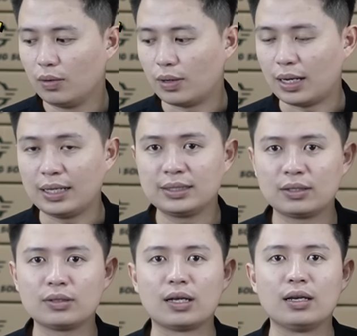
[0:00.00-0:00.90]
hoặc là anh chị
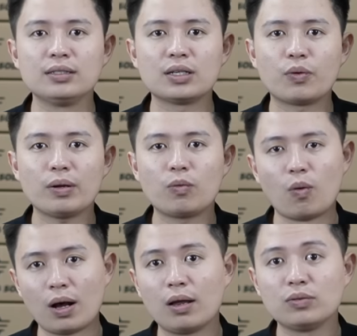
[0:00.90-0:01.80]
có thể lên trang web
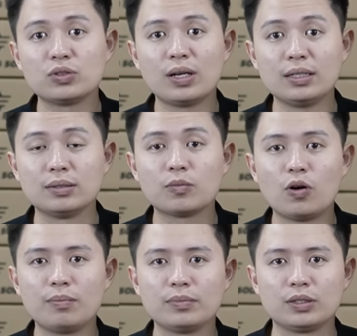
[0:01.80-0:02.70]

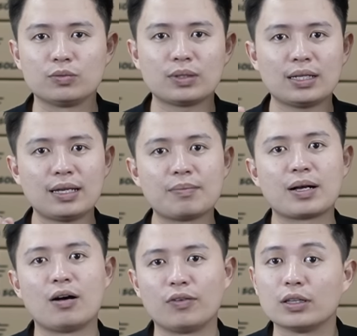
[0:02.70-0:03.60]
hoanglongsolar.com để chúng ta tham
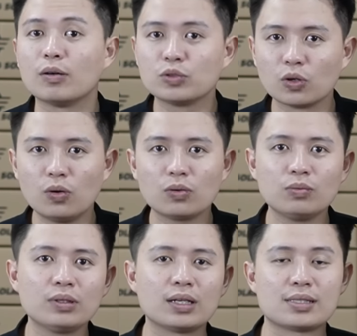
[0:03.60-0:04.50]
khảo về thông số
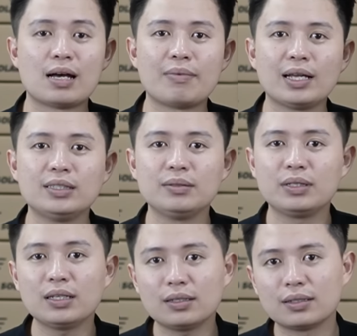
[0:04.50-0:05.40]
cũng như là giá bán chi
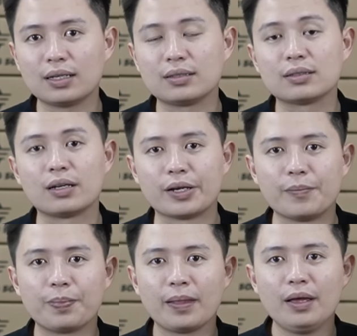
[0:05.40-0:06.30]
tiết tại từng thời
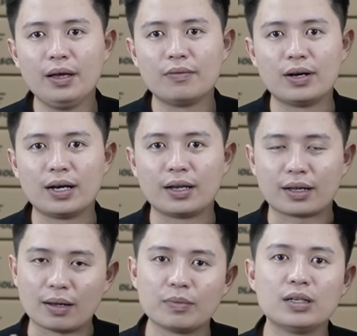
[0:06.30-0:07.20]
điểm và
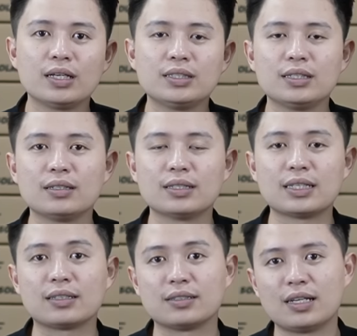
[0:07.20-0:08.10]
cảm ơn anh chị đã
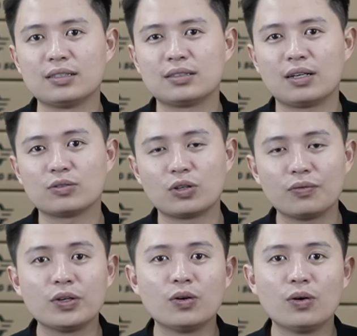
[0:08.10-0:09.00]
dành thời gian theo
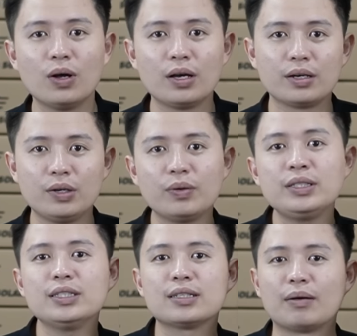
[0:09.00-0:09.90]
dõi video nếu
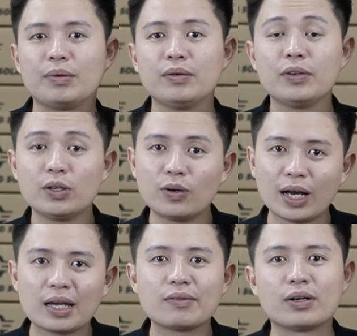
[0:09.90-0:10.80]
anh chị cảm thấy video
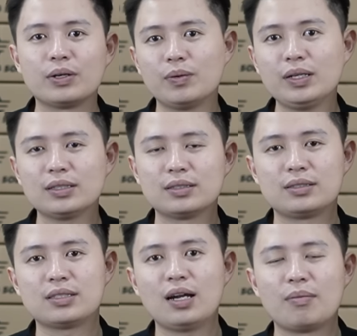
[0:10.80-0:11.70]
hay và hữu ích
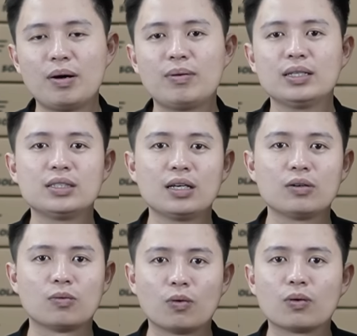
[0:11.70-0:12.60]
thì rất là mong anh chị
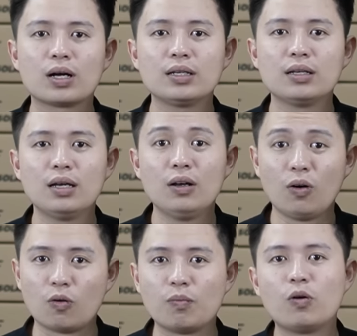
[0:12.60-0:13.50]
hãy ủng hộ kênh
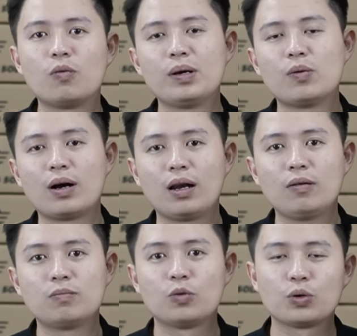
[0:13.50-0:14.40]
ủng hộ bên Hoàng
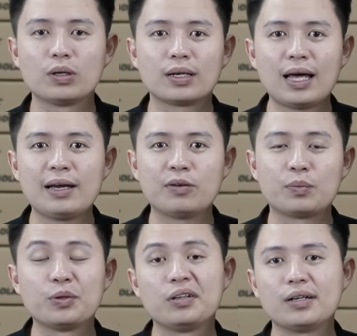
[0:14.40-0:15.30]
Long một lượt like
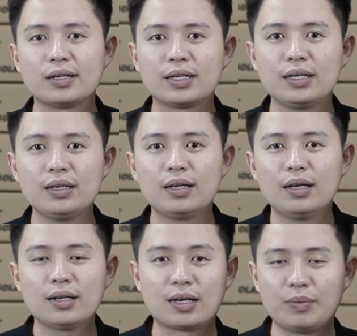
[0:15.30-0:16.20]
hoặc một lượt đăng ký
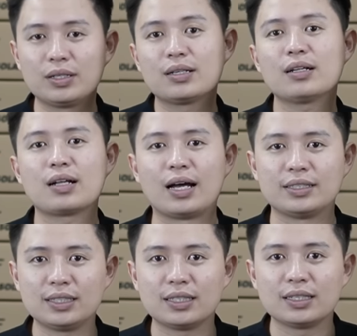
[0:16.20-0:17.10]
cảm ơn tất cả
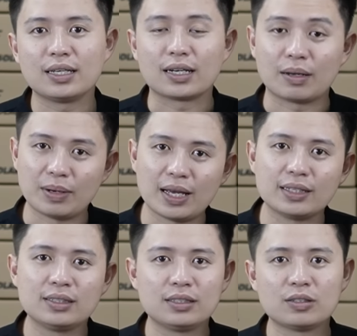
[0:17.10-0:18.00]
anh chị hẹn gặp lại
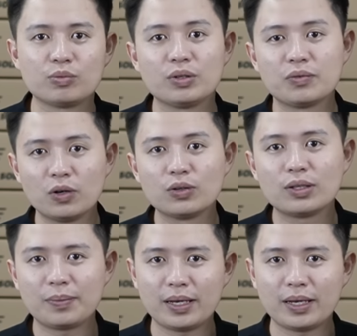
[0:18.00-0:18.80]
anh chị trong những video tiếp